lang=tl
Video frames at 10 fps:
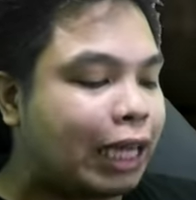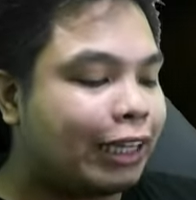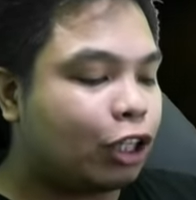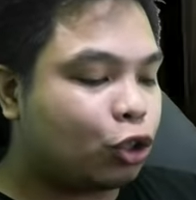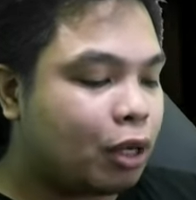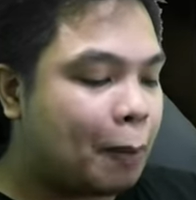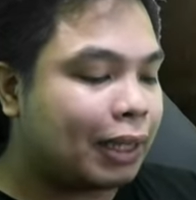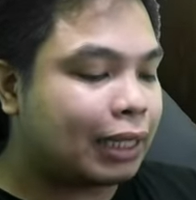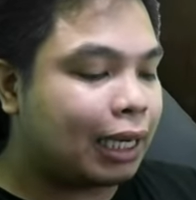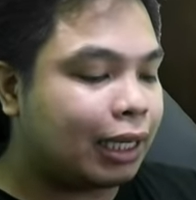tayo dito na
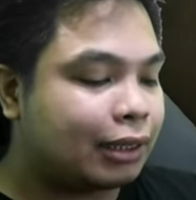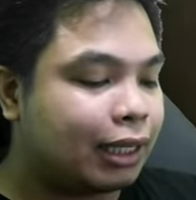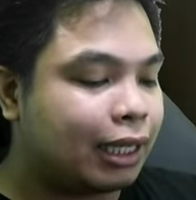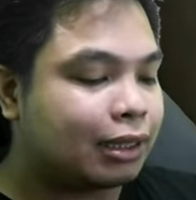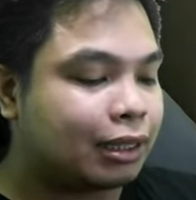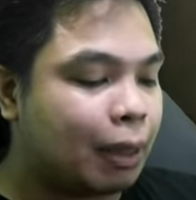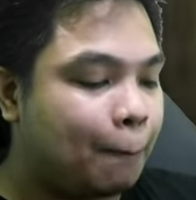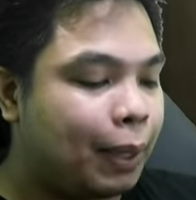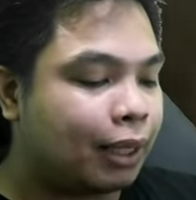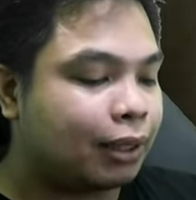matagal kasi guys kasi
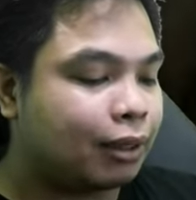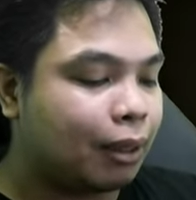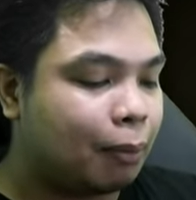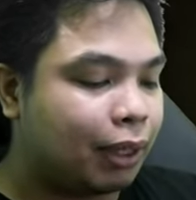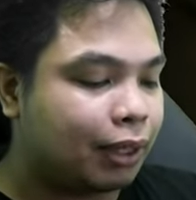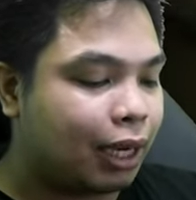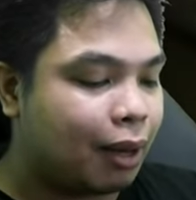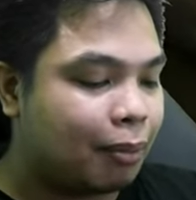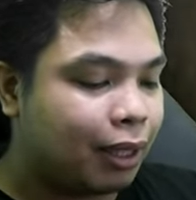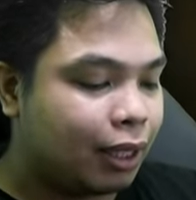ang bigat ng tablet.
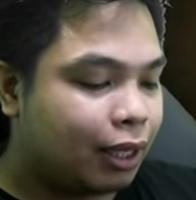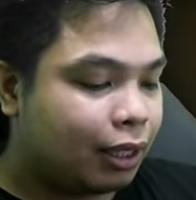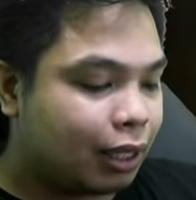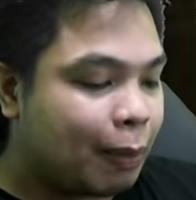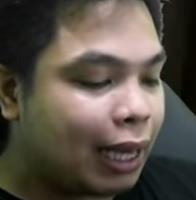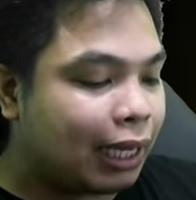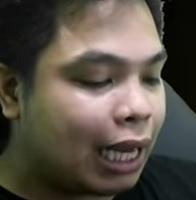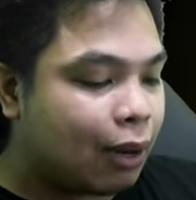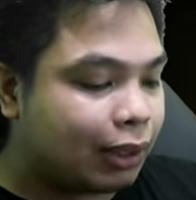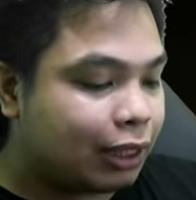Grabe. Di ba
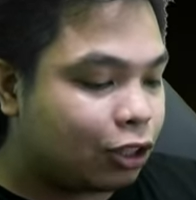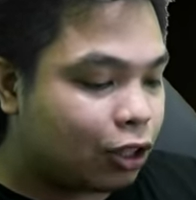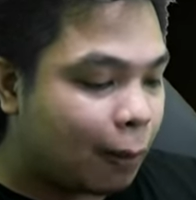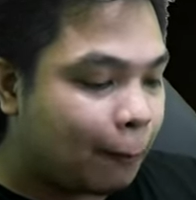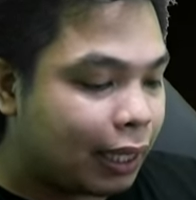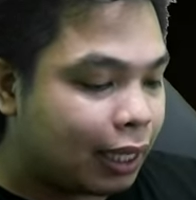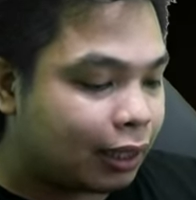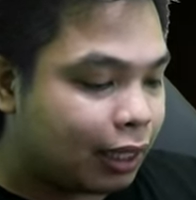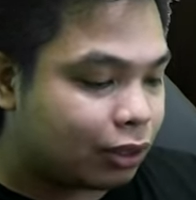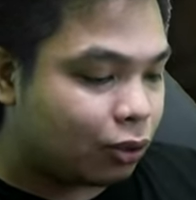gagawa tayo dito ng paraan
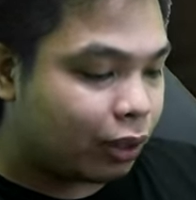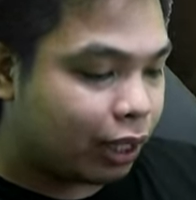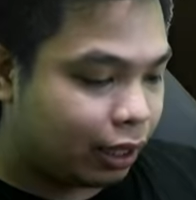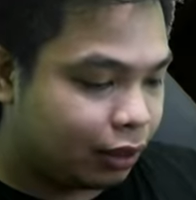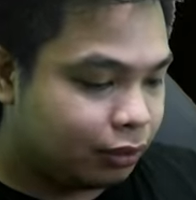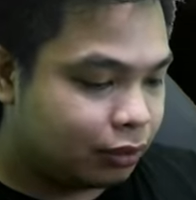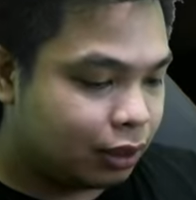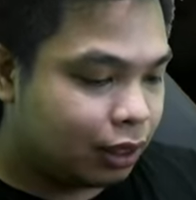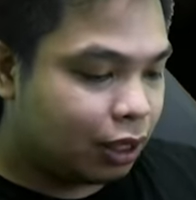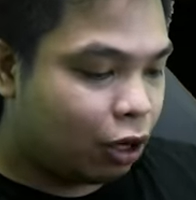guys? Okay.
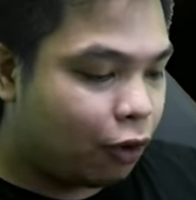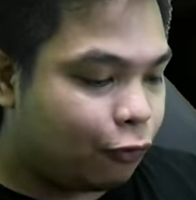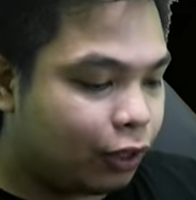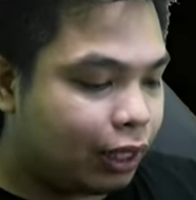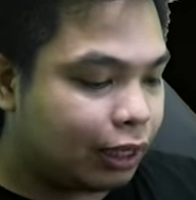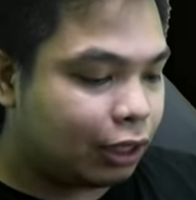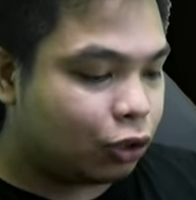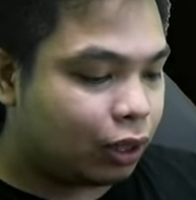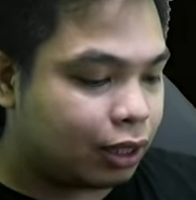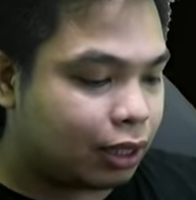Hopefully,
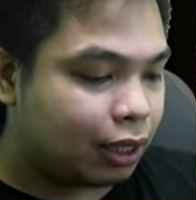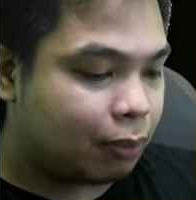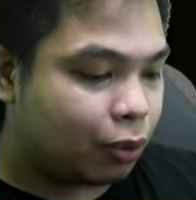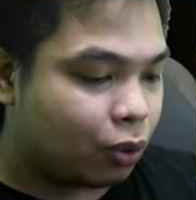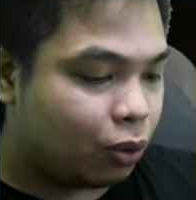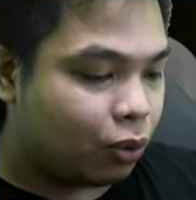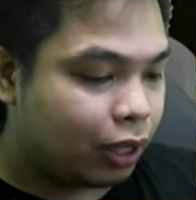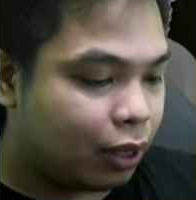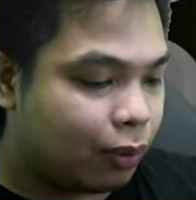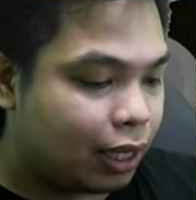nandito yung isang libro.
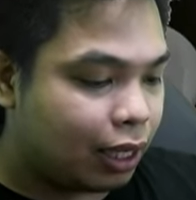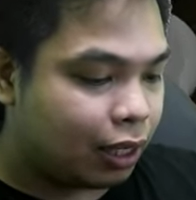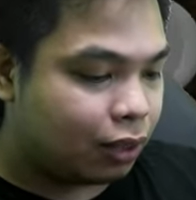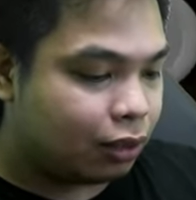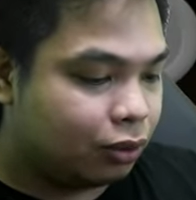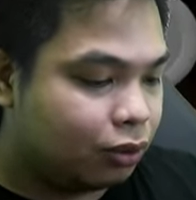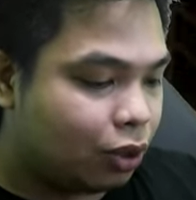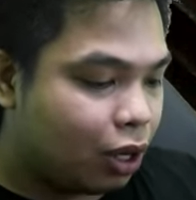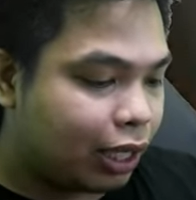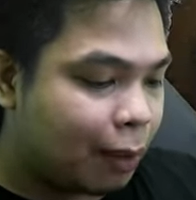Okay, wala.
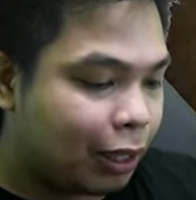Okay,